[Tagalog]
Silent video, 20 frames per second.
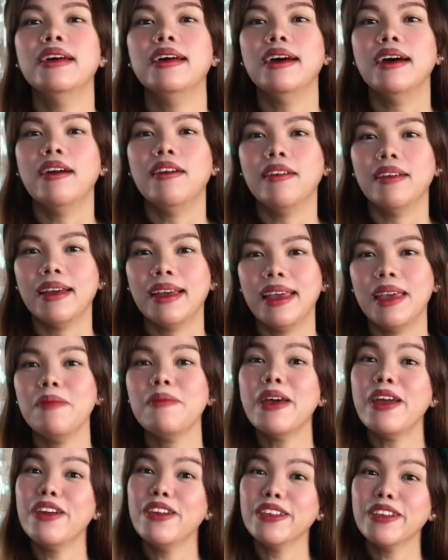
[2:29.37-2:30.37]
okay,
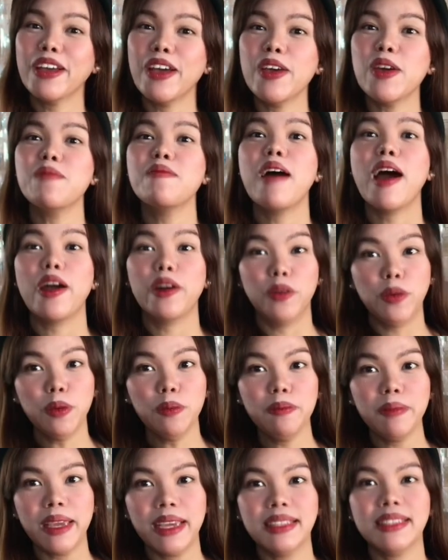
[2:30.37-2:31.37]
meron kayong mga
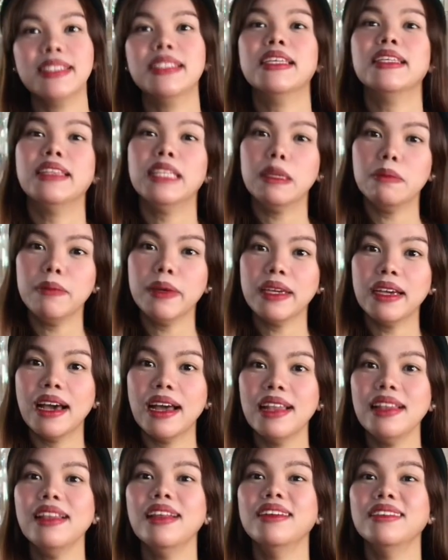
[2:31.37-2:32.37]
roommates,
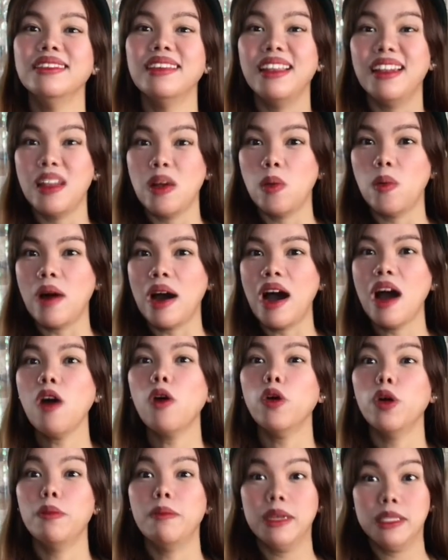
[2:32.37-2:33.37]
typical, dalawa
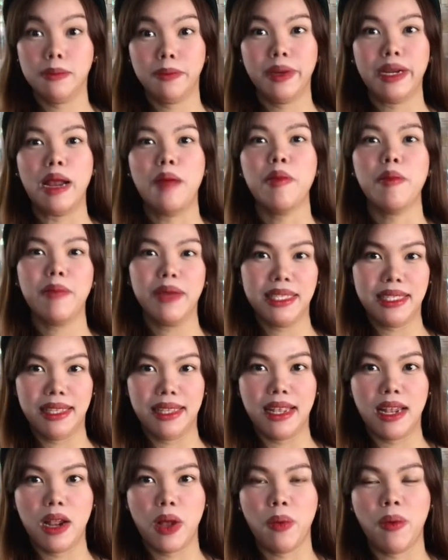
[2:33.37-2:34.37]
or mas marami pa sa
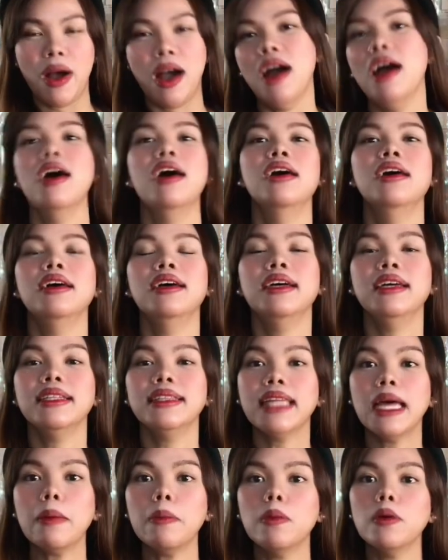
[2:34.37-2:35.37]
dalawa.
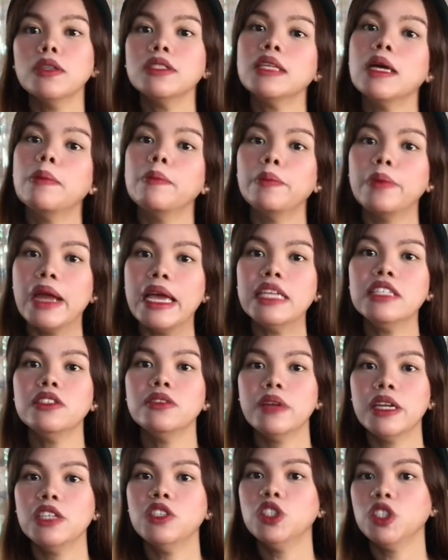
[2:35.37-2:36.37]
Tapos, ang price
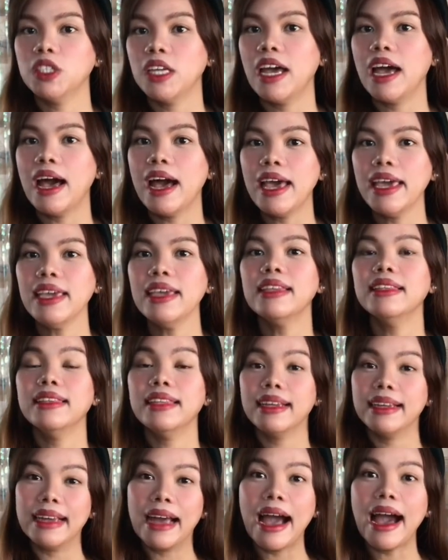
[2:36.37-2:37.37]
range niya ay
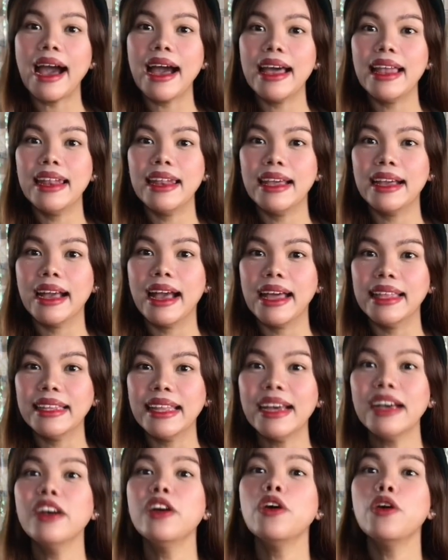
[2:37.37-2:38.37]
nagkakahalaga ng
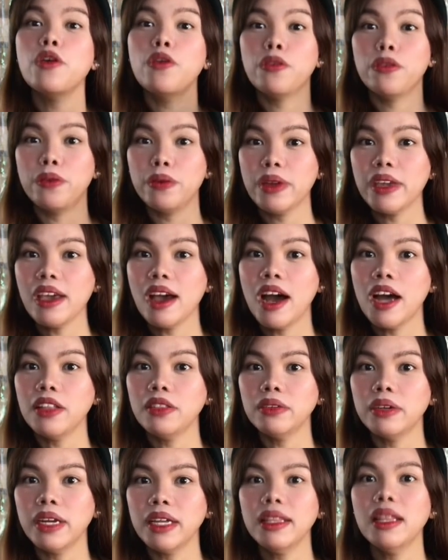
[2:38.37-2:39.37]

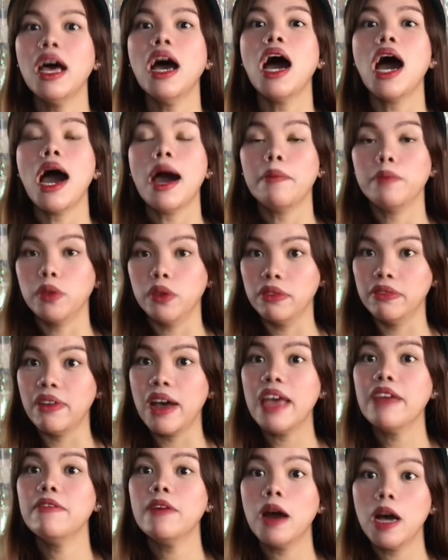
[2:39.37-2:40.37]
300 up to
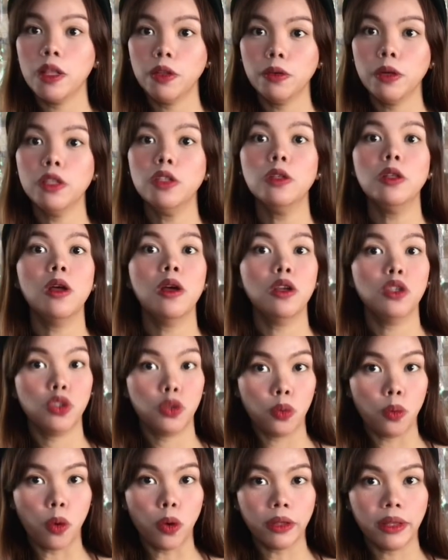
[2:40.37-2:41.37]
500
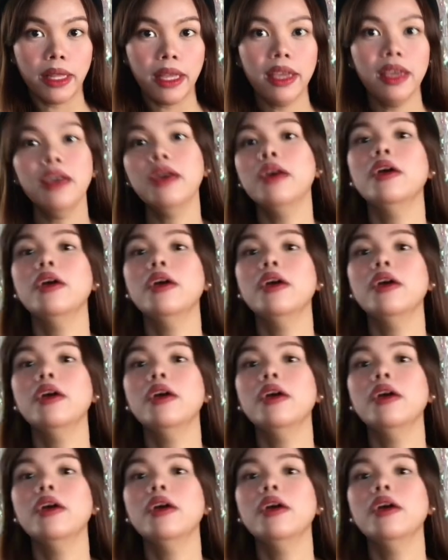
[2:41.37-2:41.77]
swote